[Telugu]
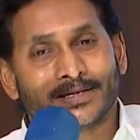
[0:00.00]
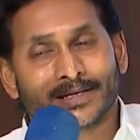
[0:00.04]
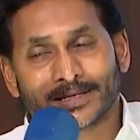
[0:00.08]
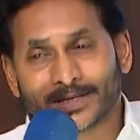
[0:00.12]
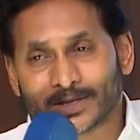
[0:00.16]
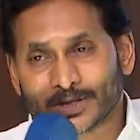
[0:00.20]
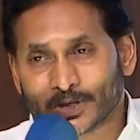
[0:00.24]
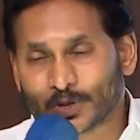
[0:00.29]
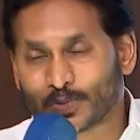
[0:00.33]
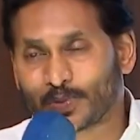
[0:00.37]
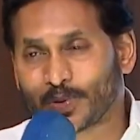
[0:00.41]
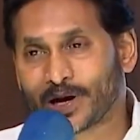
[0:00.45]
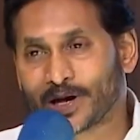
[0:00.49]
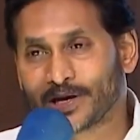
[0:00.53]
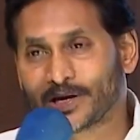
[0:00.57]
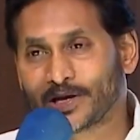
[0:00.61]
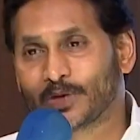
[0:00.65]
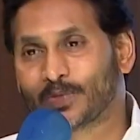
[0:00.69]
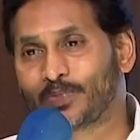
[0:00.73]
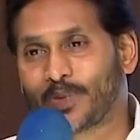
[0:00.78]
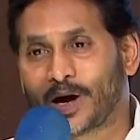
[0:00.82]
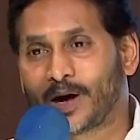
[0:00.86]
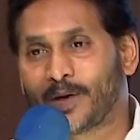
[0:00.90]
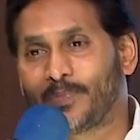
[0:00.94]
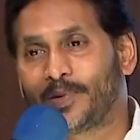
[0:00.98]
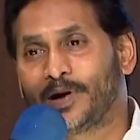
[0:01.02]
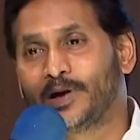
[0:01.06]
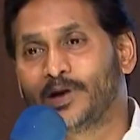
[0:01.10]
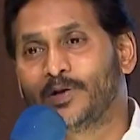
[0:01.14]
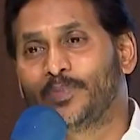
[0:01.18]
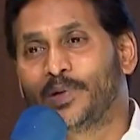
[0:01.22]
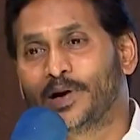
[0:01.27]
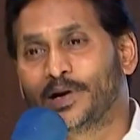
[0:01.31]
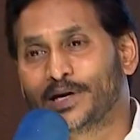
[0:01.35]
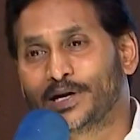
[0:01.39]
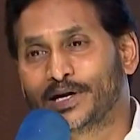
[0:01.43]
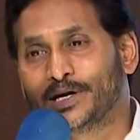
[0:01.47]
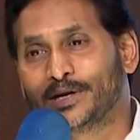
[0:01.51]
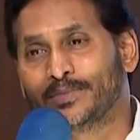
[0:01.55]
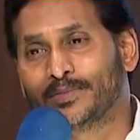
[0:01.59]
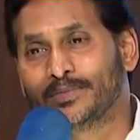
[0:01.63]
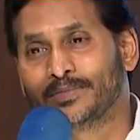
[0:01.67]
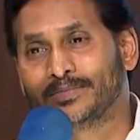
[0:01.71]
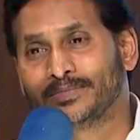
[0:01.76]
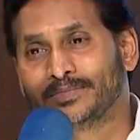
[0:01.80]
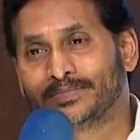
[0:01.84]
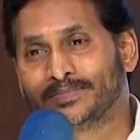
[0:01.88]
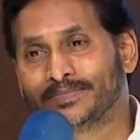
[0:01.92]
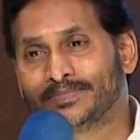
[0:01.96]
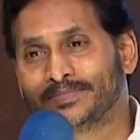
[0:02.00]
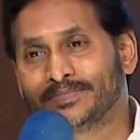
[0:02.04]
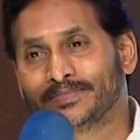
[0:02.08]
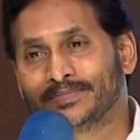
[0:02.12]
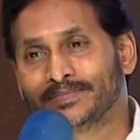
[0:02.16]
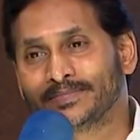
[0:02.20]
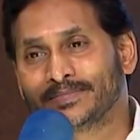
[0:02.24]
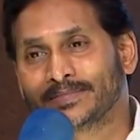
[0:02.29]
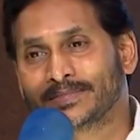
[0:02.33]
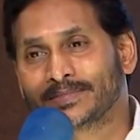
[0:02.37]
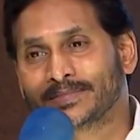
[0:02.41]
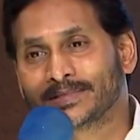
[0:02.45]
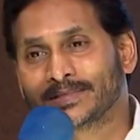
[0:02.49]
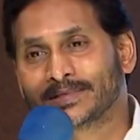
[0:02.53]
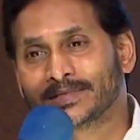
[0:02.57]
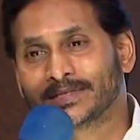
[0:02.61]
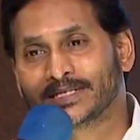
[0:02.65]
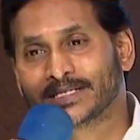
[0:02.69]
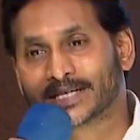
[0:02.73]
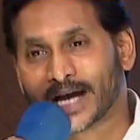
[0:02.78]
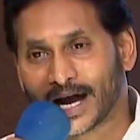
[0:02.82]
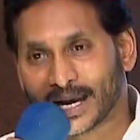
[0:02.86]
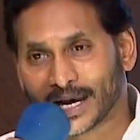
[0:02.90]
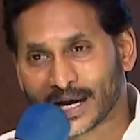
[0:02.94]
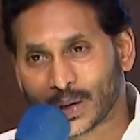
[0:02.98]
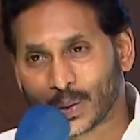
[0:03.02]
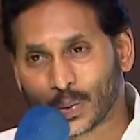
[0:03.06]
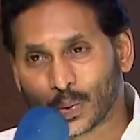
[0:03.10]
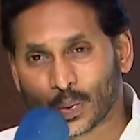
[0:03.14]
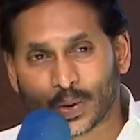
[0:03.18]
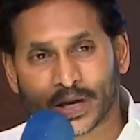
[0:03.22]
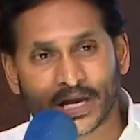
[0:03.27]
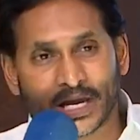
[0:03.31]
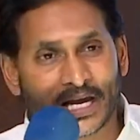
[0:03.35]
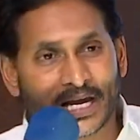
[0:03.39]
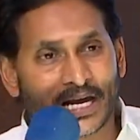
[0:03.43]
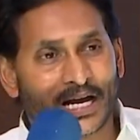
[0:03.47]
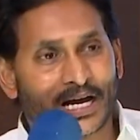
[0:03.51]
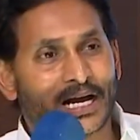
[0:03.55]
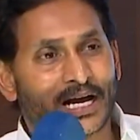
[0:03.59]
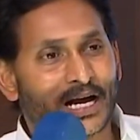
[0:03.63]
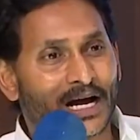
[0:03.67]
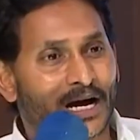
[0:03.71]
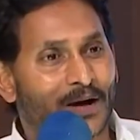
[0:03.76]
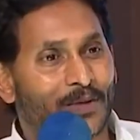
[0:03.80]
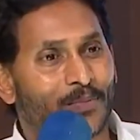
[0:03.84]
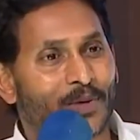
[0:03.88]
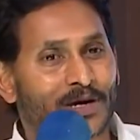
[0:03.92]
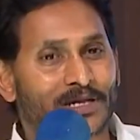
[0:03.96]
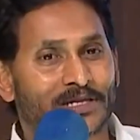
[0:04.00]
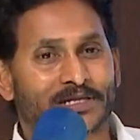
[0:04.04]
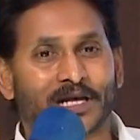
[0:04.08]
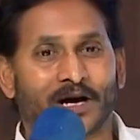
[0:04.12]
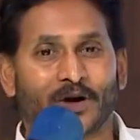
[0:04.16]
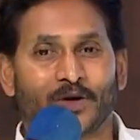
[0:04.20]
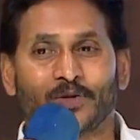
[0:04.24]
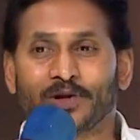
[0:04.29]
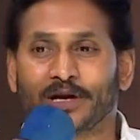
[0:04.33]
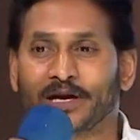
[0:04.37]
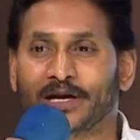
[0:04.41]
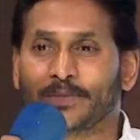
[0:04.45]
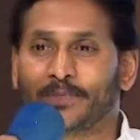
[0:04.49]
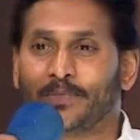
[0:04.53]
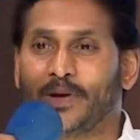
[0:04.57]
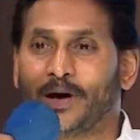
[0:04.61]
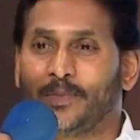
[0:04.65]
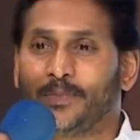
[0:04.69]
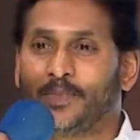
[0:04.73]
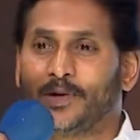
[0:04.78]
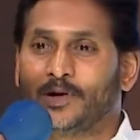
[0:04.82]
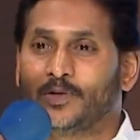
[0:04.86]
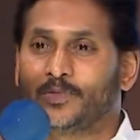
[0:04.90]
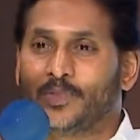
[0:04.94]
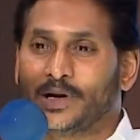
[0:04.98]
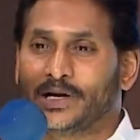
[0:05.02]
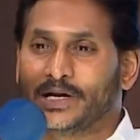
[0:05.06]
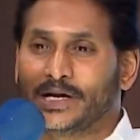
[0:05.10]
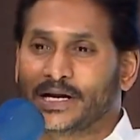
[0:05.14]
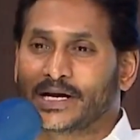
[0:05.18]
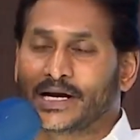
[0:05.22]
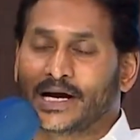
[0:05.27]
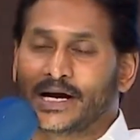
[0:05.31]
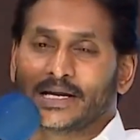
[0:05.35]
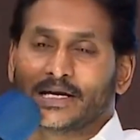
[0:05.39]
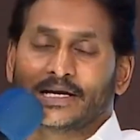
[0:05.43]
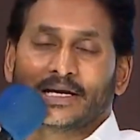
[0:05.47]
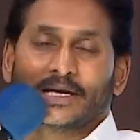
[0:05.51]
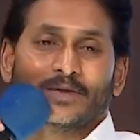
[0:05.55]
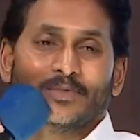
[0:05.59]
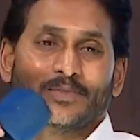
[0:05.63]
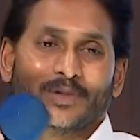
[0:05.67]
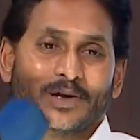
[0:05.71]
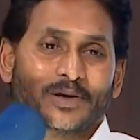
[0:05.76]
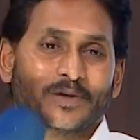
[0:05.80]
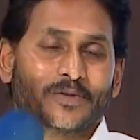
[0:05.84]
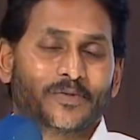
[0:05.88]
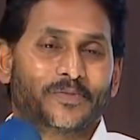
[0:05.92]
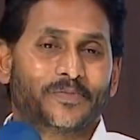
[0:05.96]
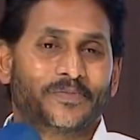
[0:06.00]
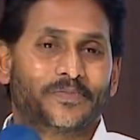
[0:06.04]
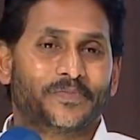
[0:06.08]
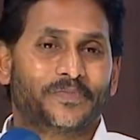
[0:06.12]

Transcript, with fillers: శిశుపాలని పాపాలు పండడం చాలా వేగంగా పడతా ఉన్నాయి పాపాలు పడ్డే కార్యక్రమాలు